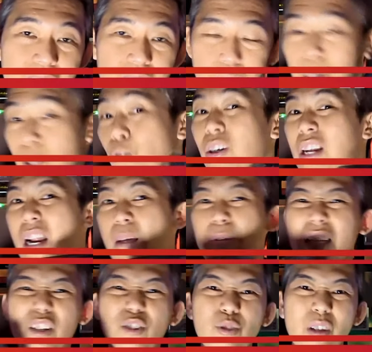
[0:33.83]
Pengen gue udah
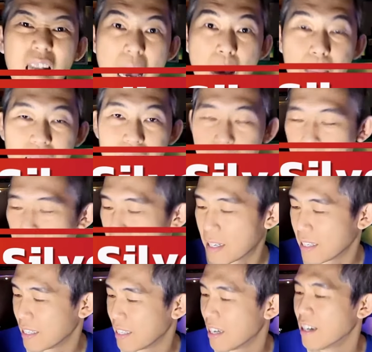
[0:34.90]
dapat ini udah lama
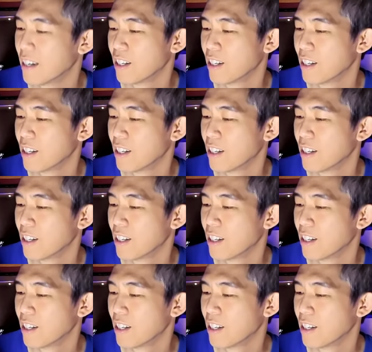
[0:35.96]
sebenarnya ya.